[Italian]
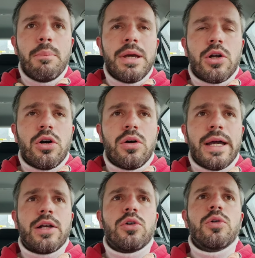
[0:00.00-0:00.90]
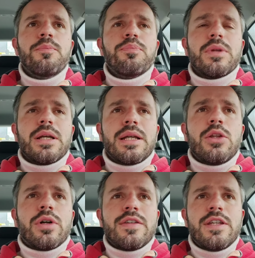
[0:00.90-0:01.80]
Però, ecco,
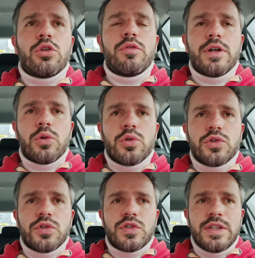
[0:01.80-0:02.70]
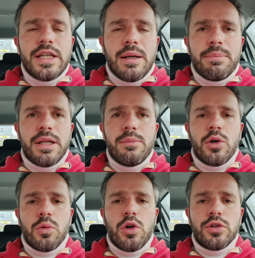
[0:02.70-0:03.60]
credo che sia doveroso, sia per il
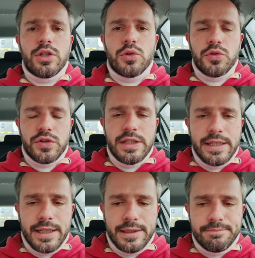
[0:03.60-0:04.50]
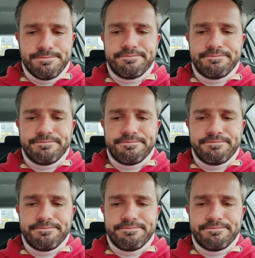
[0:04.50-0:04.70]
mio ruolo di consigliere,